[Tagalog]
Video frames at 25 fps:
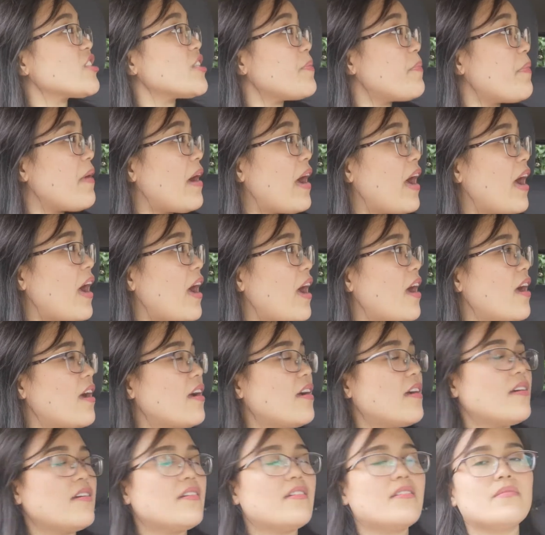Diba?
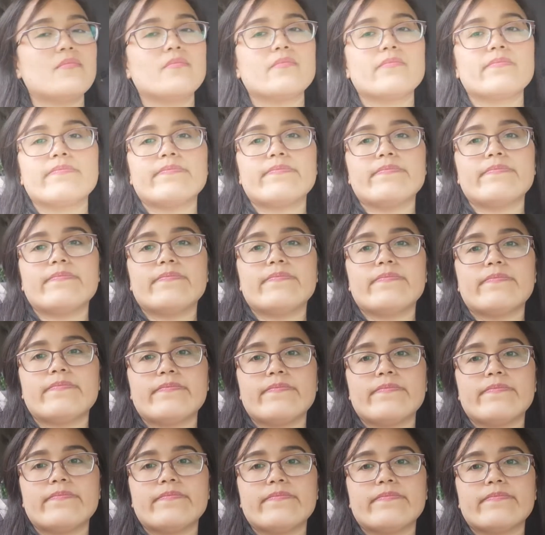Nandun na
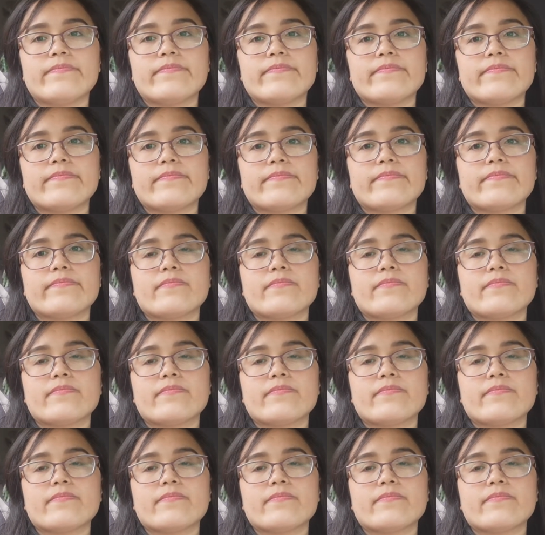tayo. Pero,